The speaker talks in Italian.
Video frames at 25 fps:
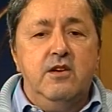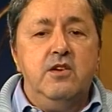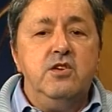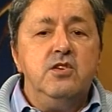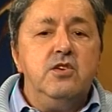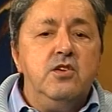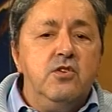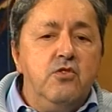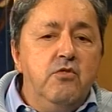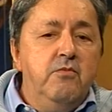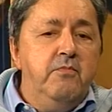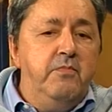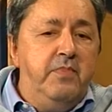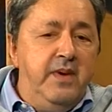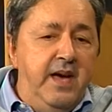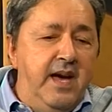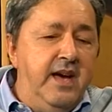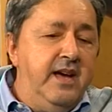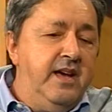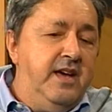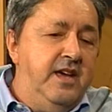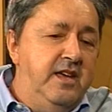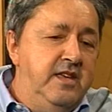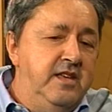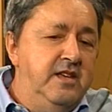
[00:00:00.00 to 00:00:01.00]
rompe
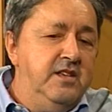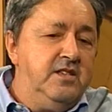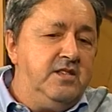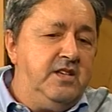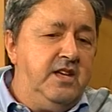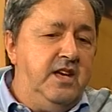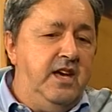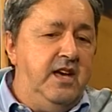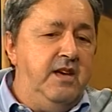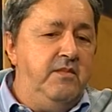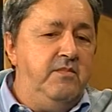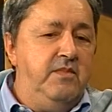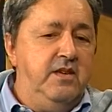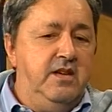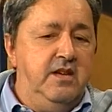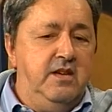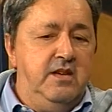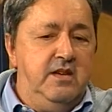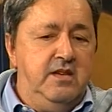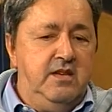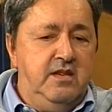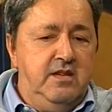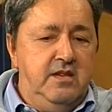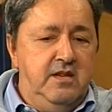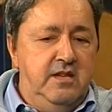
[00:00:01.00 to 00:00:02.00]
anche gli schemi
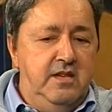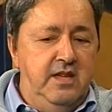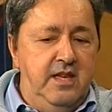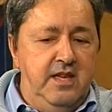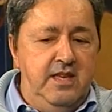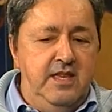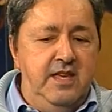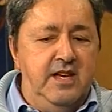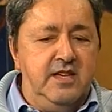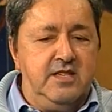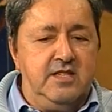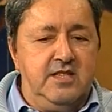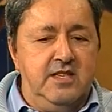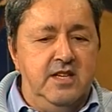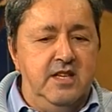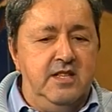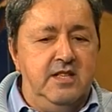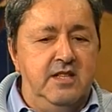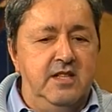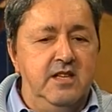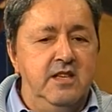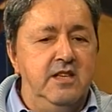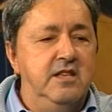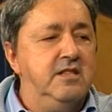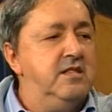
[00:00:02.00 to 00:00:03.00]
degli
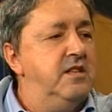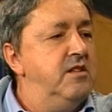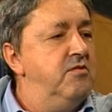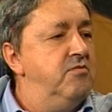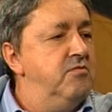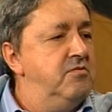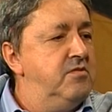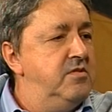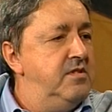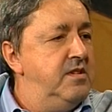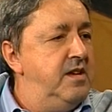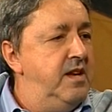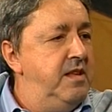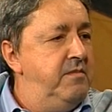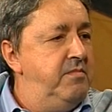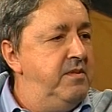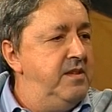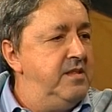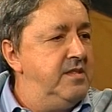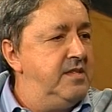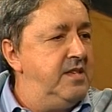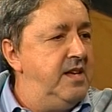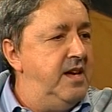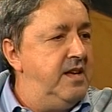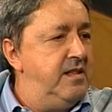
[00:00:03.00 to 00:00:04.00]
assetti istituzionali
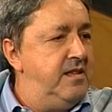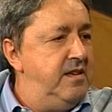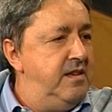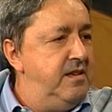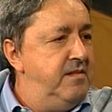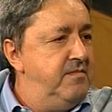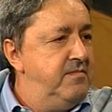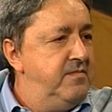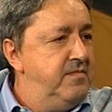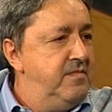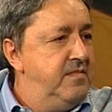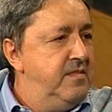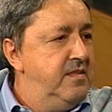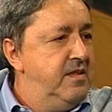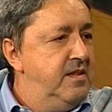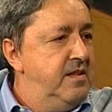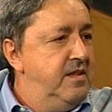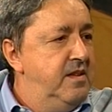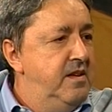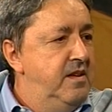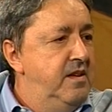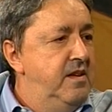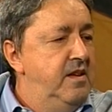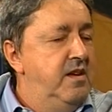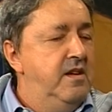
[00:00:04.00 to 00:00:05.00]
pensati.
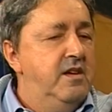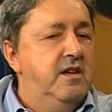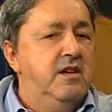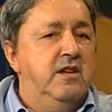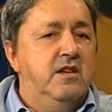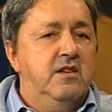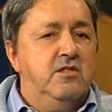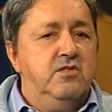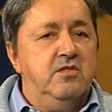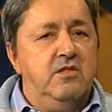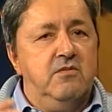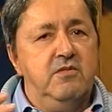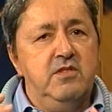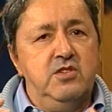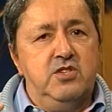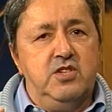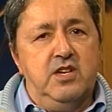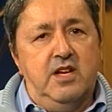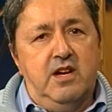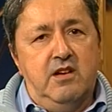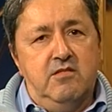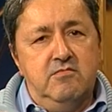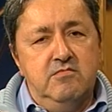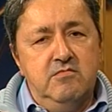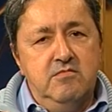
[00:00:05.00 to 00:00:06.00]
Cioè, qui
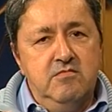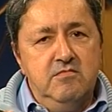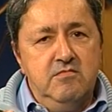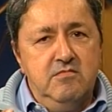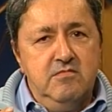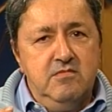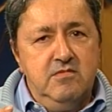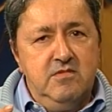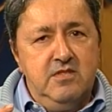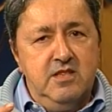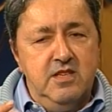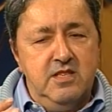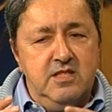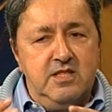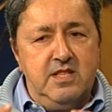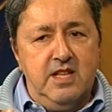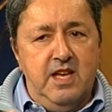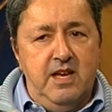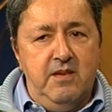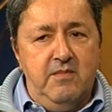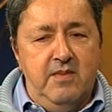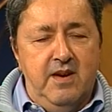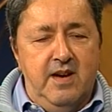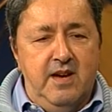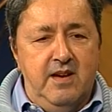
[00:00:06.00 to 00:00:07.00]
c'era un
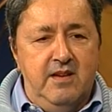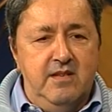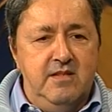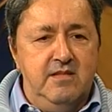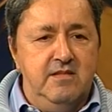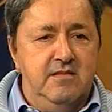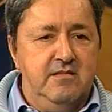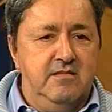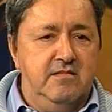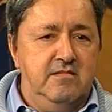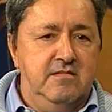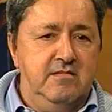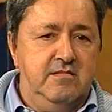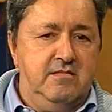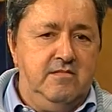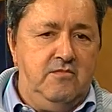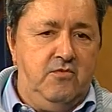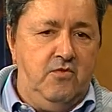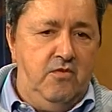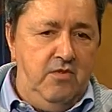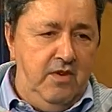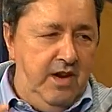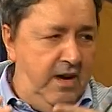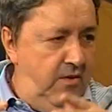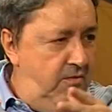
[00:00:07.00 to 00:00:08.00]
sistema
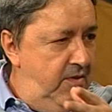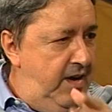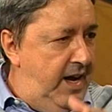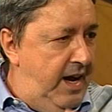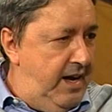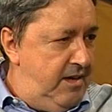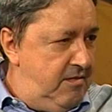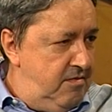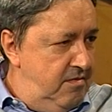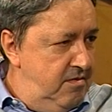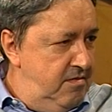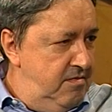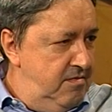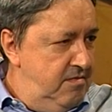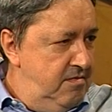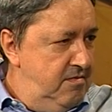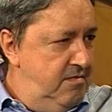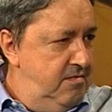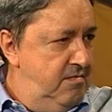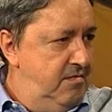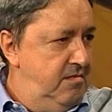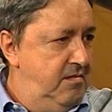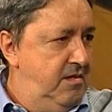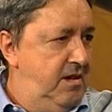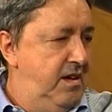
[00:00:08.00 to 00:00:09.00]
collaudato,
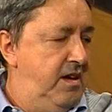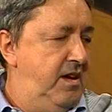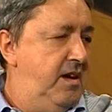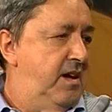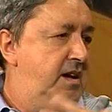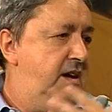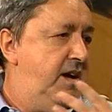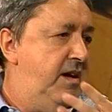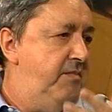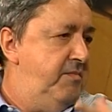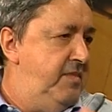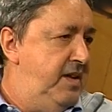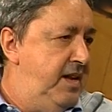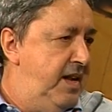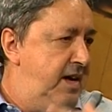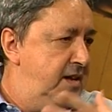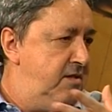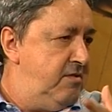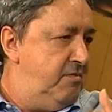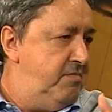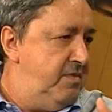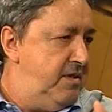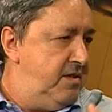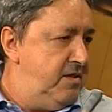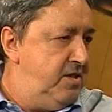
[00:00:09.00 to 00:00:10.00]
che è
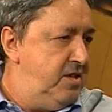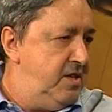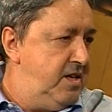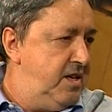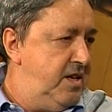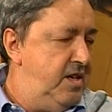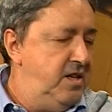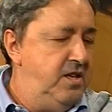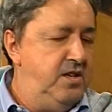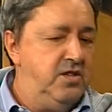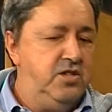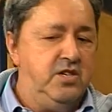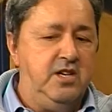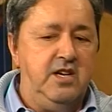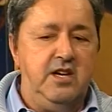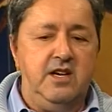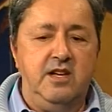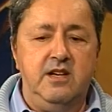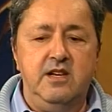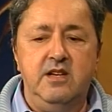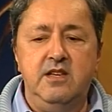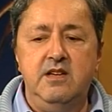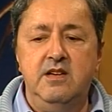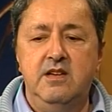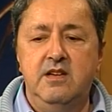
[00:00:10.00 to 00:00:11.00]
camminato per circa dieci
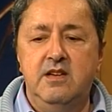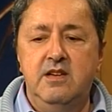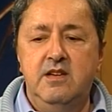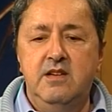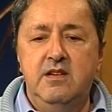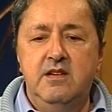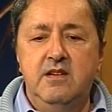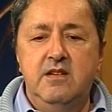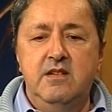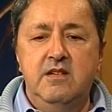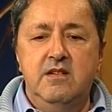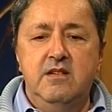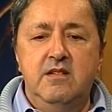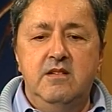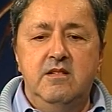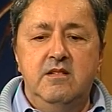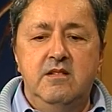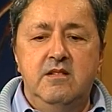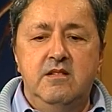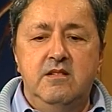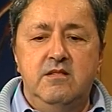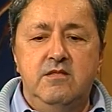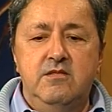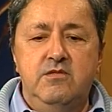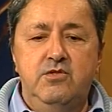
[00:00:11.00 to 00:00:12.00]
anni,
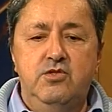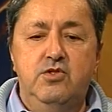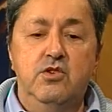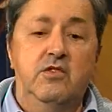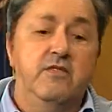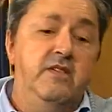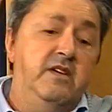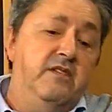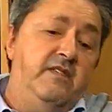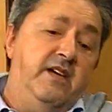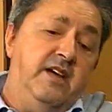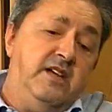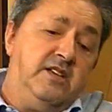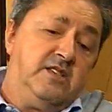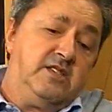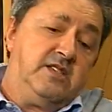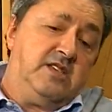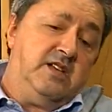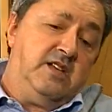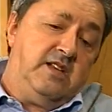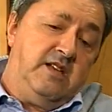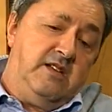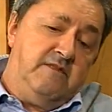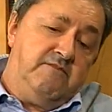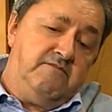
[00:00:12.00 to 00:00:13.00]
doveva
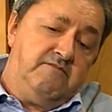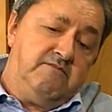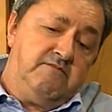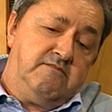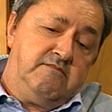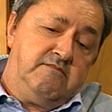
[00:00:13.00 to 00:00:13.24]
essere